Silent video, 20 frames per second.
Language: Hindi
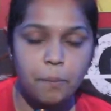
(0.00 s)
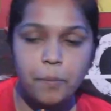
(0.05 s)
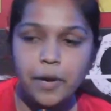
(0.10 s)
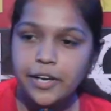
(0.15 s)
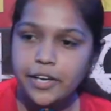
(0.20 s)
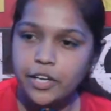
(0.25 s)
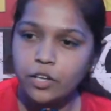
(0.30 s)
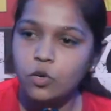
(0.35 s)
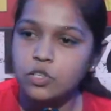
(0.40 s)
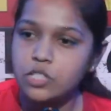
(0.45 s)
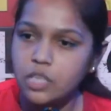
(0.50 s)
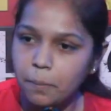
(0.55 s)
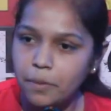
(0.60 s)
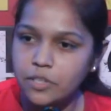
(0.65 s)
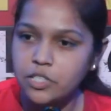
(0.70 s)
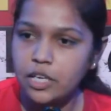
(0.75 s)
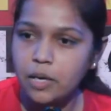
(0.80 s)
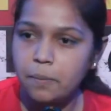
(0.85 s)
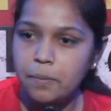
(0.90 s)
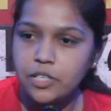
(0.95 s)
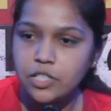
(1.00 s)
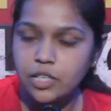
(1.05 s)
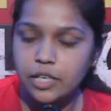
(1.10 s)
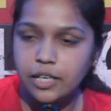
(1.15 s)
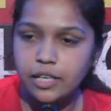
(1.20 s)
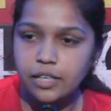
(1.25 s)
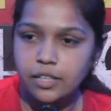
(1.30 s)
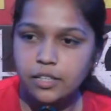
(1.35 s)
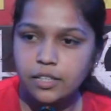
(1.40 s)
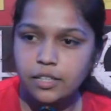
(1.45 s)
बेटी को समझना भी
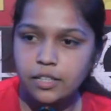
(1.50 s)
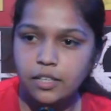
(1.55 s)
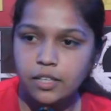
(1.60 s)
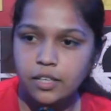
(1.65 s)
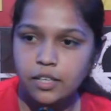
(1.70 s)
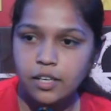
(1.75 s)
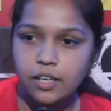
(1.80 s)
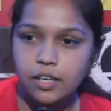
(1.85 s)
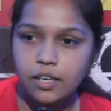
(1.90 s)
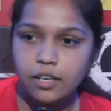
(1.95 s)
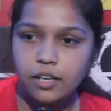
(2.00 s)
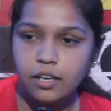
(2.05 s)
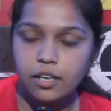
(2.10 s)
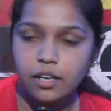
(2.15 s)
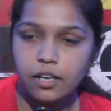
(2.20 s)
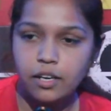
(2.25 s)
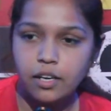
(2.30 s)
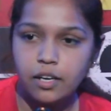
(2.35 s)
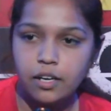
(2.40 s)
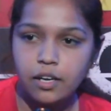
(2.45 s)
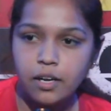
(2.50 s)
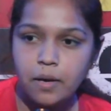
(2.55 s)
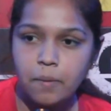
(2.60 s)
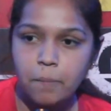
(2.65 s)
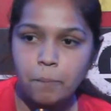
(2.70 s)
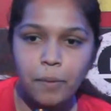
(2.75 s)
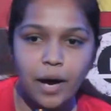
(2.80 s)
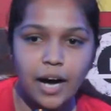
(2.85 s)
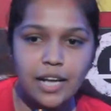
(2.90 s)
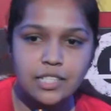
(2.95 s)
चाहिए
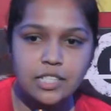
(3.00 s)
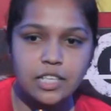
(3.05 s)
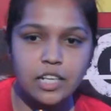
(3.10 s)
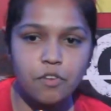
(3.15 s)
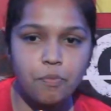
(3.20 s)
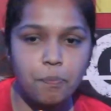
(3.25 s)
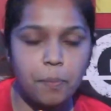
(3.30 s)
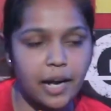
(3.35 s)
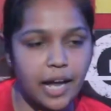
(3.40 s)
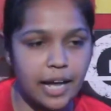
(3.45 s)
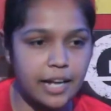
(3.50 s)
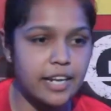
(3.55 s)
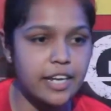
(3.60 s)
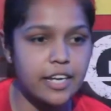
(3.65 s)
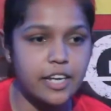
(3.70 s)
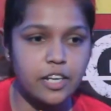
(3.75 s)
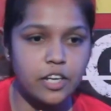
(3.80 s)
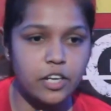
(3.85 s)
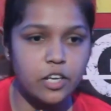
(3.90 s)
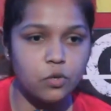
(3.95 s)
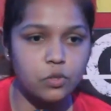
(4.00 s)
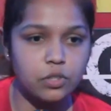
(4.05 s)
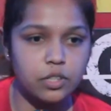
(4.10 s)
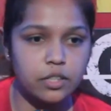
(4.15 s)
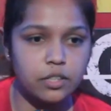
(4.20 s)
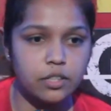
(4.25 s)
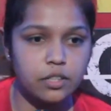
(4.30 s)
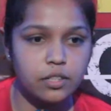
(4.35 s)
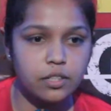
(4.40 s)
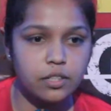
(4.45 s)
बात सिर्फ पढ़ाने की नहीं होती